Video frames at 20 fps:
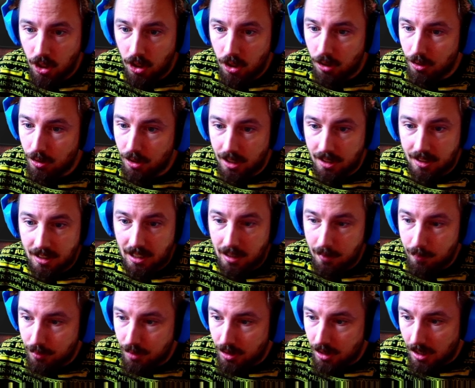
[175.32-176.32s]
und dann
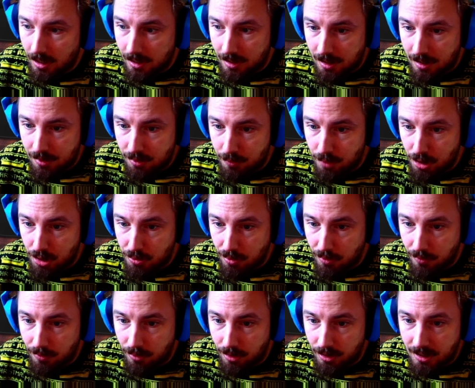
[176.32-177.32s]
geben wir eine, zum Beispiel,
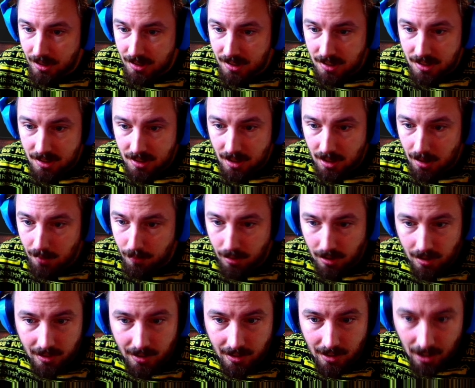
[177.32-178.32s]
wir wollen nächstes Jahr bei
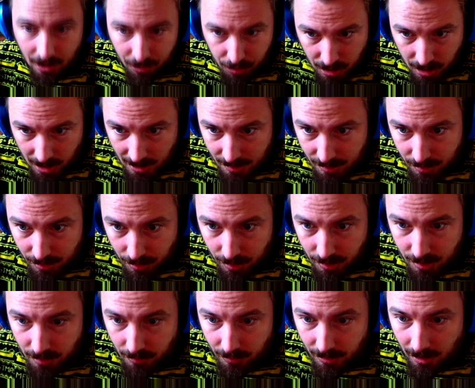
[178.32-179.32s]
Legano
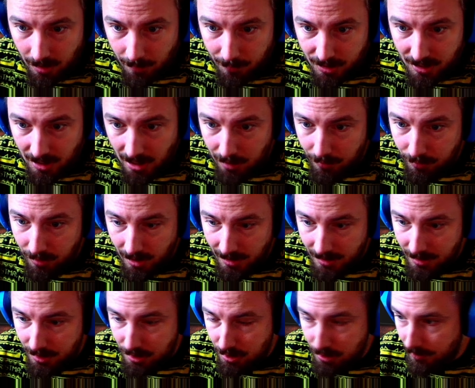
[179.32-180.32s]
Calcius und dann haben wir drei
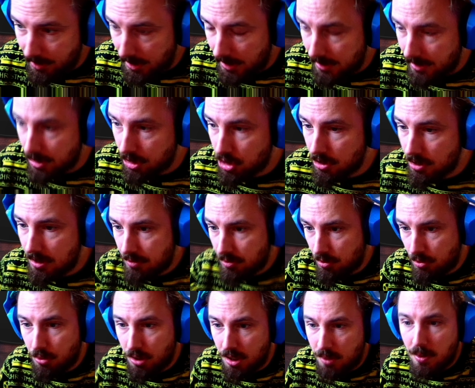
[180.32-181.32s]
Vereine zur Wahl. Dann
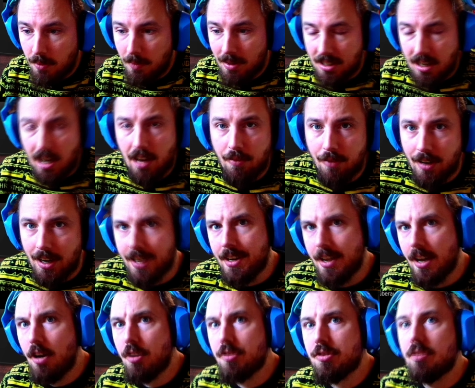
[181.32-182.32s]
suche ich mir mal drei Vereine
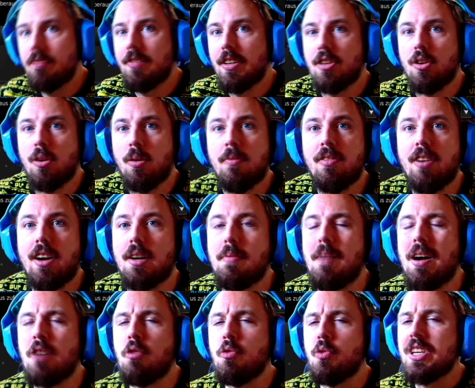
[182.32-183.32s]
raus und werde eine Umfrage
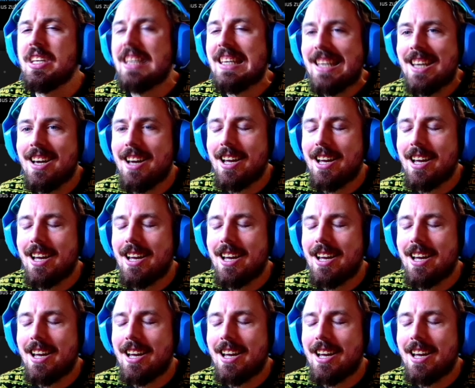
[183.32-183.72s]
machen und ihr